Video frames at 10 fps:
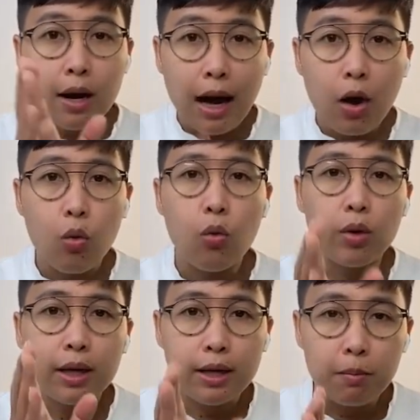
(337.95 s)
เรา
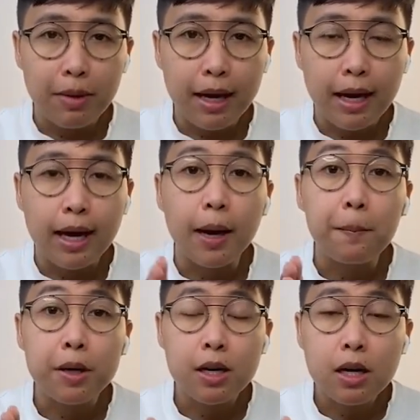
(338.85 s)
เกิดมา
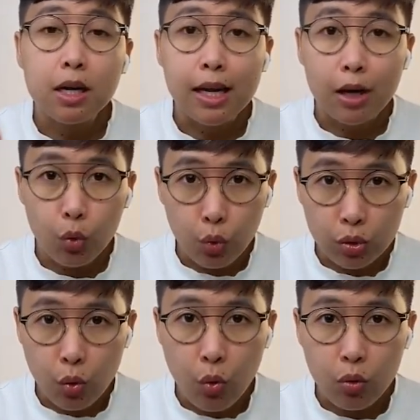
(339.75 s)
เพื่อเรียน
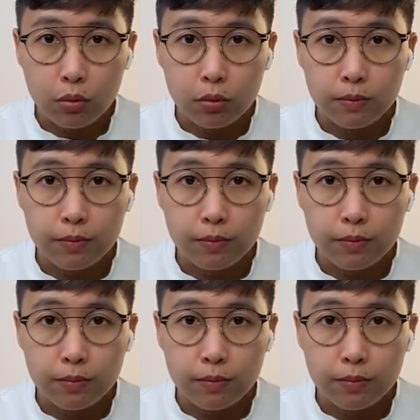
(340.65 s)
รู้ทุกข์